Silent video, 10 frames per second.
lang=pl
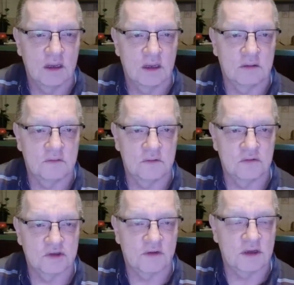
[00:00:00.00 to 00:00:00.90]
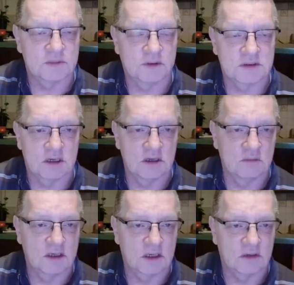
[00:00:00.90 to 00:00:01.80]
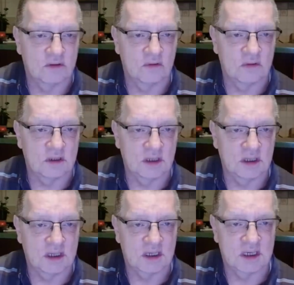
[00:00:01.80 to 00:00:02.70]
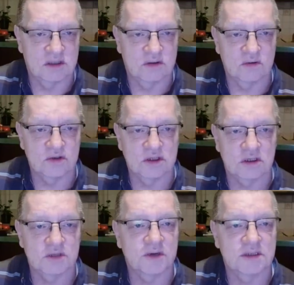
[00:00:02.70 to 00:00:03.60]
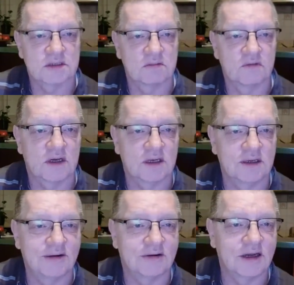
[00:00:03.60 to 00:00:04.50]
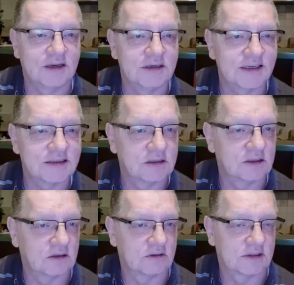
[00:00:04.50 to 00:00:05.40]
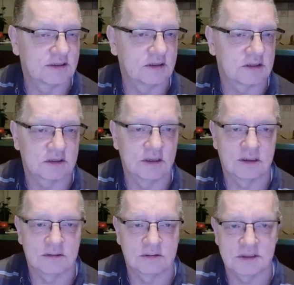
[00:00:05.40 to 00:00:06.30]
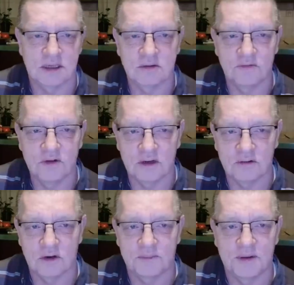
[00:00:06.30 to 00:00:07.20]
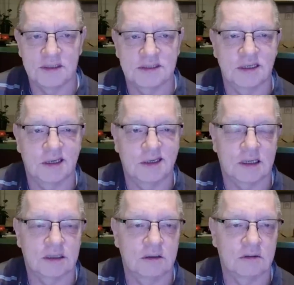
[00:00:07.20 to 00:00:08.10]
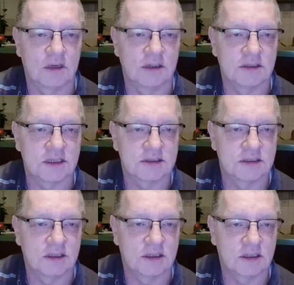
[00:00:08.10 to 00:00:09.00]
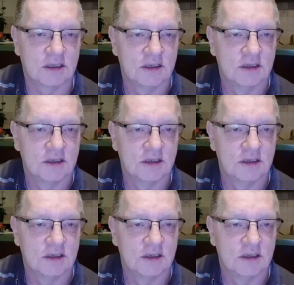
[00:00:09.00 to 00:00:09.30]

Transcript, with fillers: e, używając polskiej nomenklatury, którzy rozpracowywali organizacje terrorystyczne, zarówno europejskie, jak i organizacje